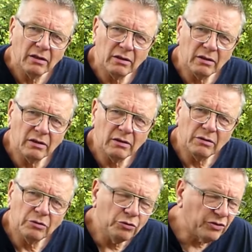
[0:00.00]

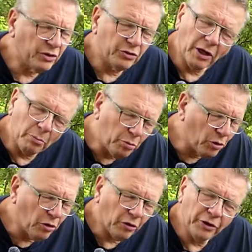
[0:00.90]
Euh, c'est un
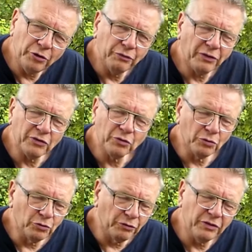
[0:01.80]
port et une
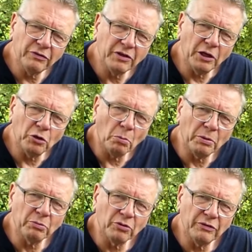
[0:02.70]
façon de vivre qui est
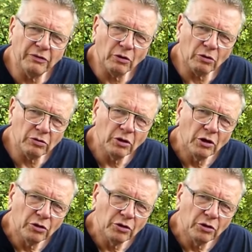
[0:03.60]
complètement différente